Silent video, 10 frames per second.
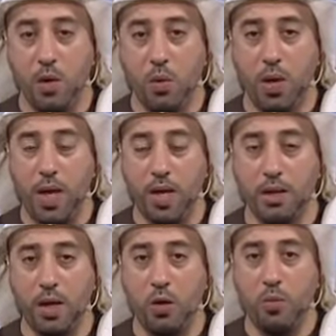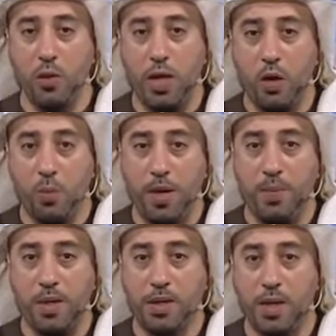ولكن تقومون له
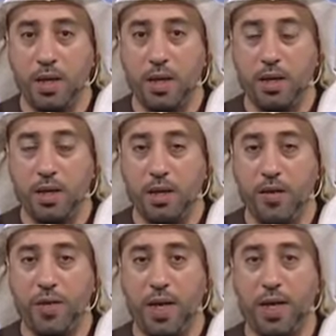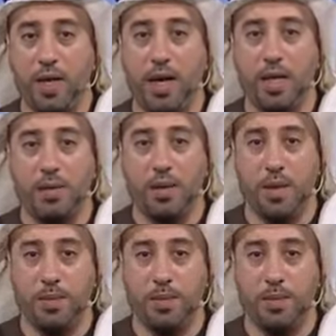بأمر صغير يفتح عليه هذا